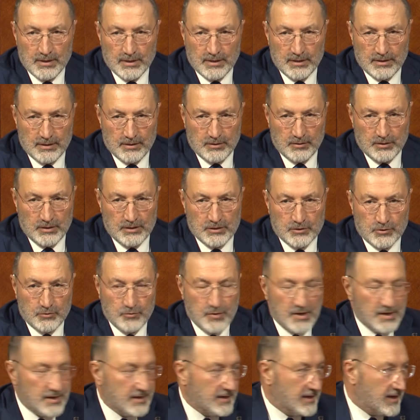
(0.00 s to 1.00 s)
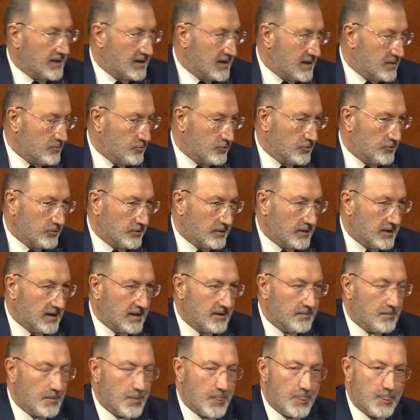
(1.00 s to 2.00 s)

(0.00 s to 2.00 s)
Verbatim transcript: e, İSKİVE'nin genel müdürüne